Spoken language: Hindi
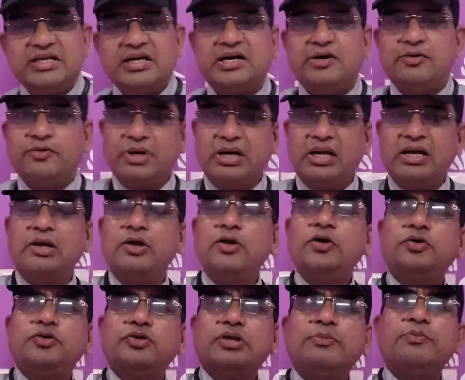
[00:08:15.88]
नहीं चल रहा होगा
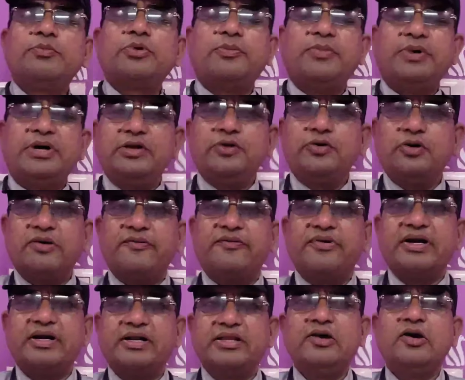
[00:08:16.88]
तो हम प्रॉपर्टी को
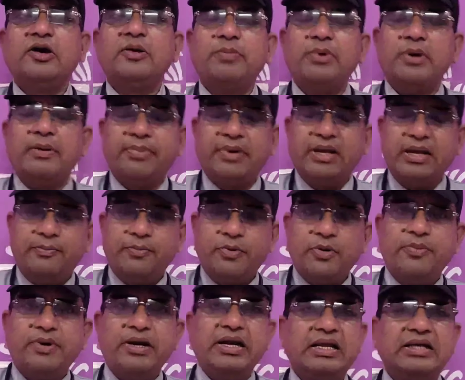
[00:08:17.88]
कवर कर देंगे और आपके
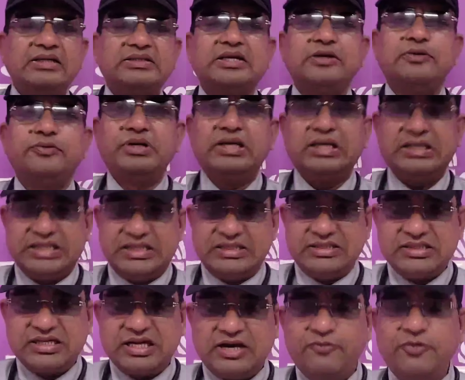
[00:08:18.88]
प्रॉपर्टी के सेल होने के
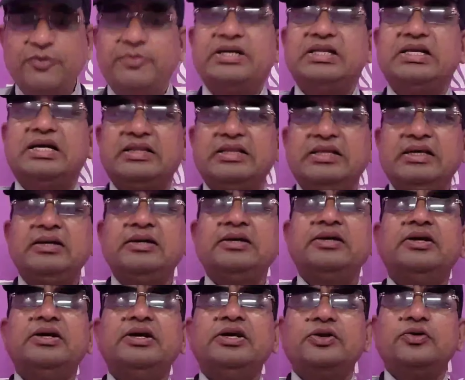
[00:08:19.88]
चांसेस काफी बढ़ जाते
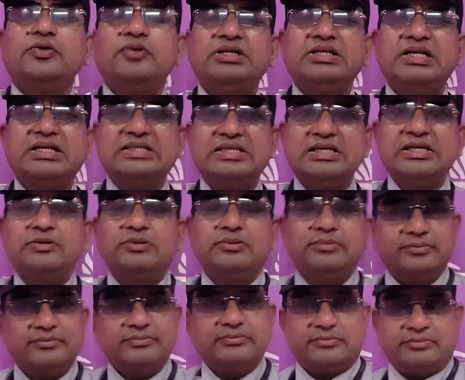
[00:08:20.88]
हैं क्योंकि जैसी
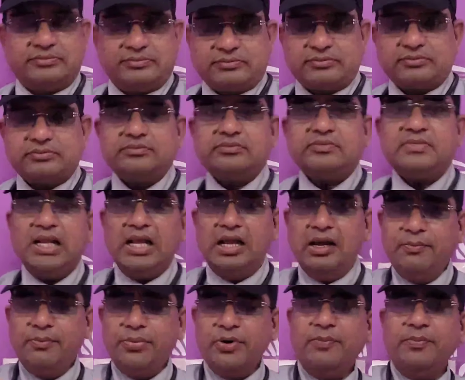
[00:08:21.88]

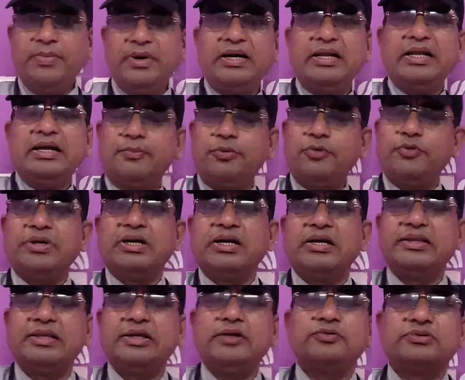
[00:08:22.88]
हम प्रॉपर्टी अपलोड
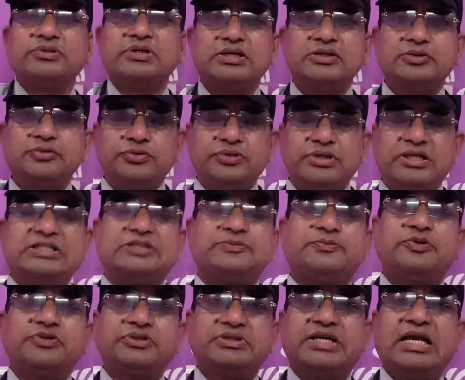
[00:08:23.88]
करते हैं उसका जो
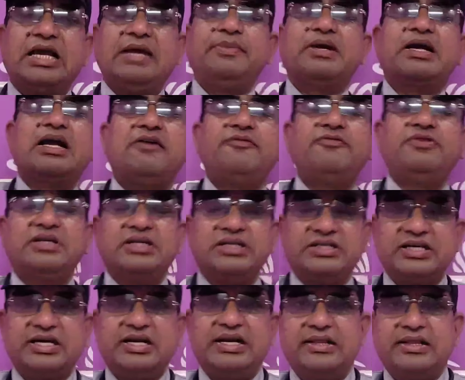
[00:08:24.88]
रेस्पॉन्स टाइम है काफ़ी
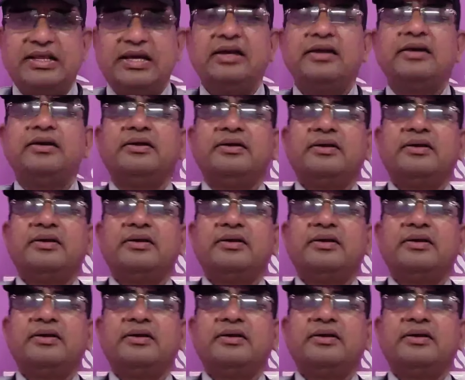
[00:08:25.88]
अच्छा रहता